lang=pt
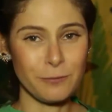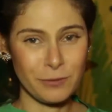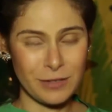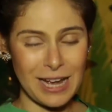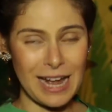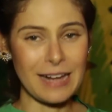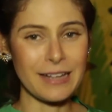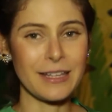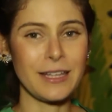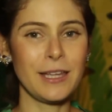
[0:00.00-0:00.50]

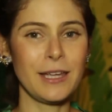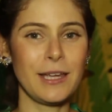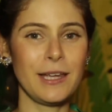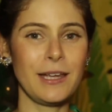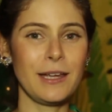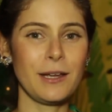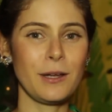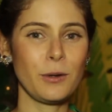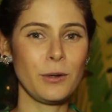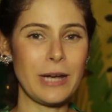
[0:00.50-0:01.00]
está
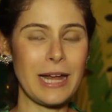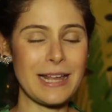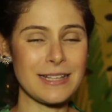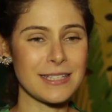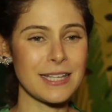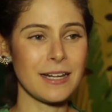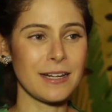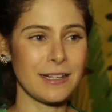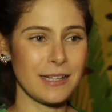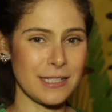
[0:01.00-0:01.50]
aqui
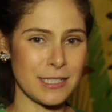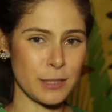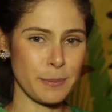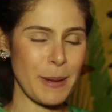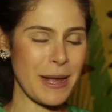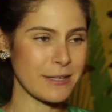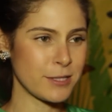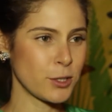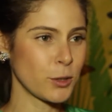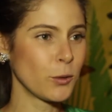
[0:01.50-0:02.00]
nesse
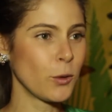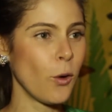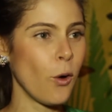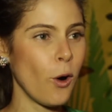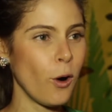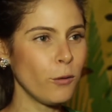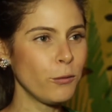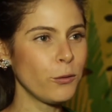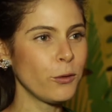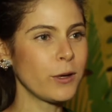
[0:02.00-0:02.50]
espaço
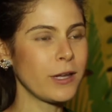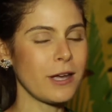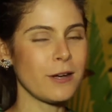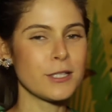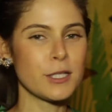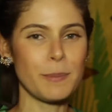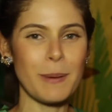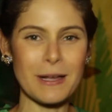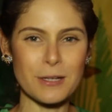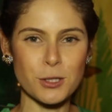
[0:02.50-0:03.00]
novo, que
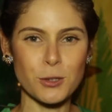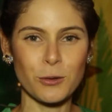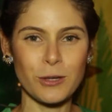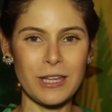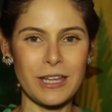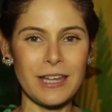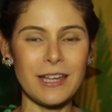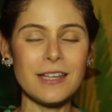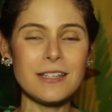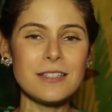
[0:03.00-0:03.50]
é o Espaço
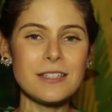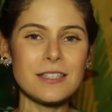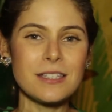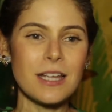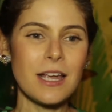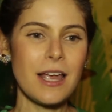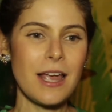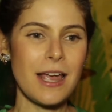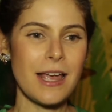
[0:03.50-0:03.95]
Kids.